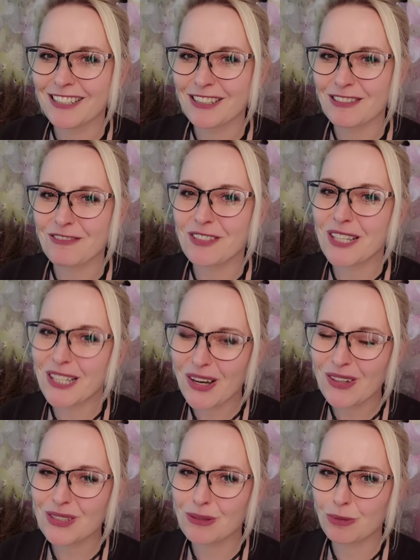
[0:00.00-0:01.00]
e, wiele
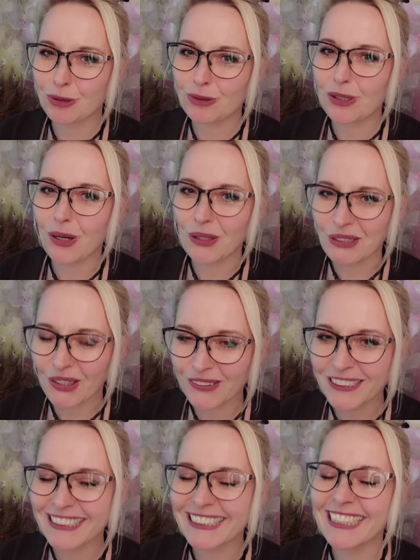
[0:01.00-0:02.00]
osób, które
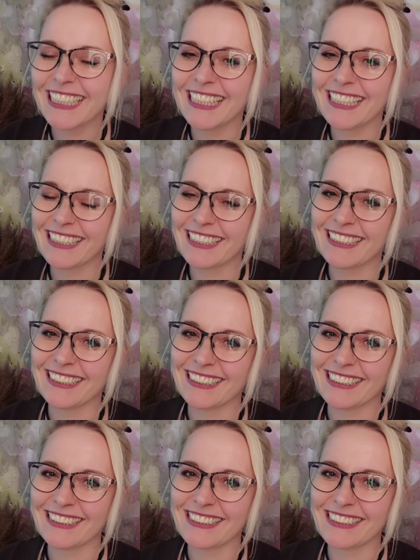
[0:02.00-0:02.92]
odchodzi, e,